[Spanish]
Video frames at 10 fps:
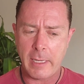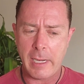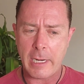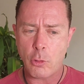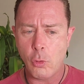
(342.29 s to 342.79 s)
que
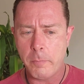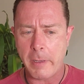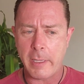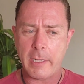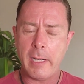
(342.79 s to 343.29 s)
la
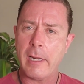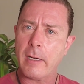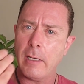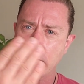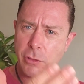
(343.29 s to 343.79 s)
culpa de que la
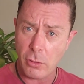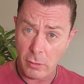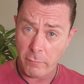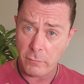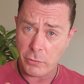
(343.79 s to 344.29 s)
relación
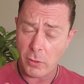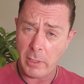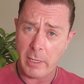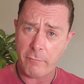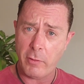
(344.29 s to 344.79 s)
no
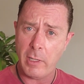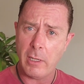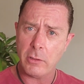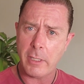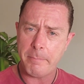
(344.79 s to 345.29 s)
funcionara fue de
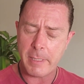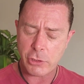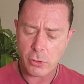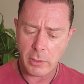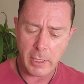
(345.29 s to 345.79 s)
la otra
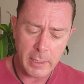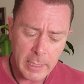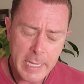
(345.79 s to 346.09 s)
persona